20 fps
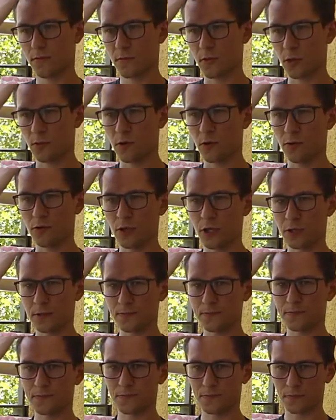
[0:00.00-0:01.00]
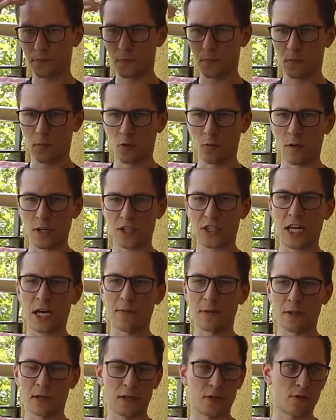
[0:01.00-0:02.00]
как бы у них ну,
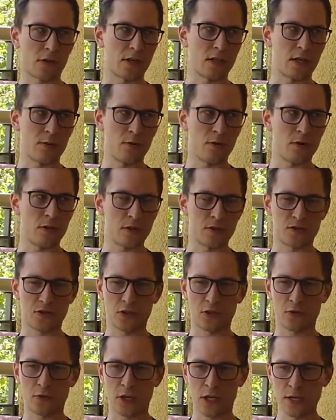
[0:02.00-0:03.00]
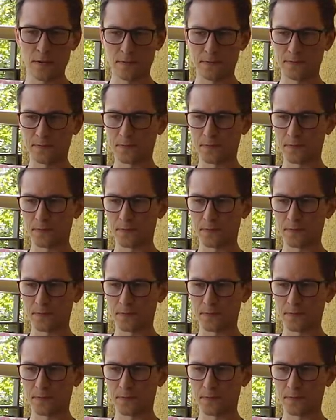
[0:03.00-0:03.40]
масштабы, на которых они работают, они совершенно другие.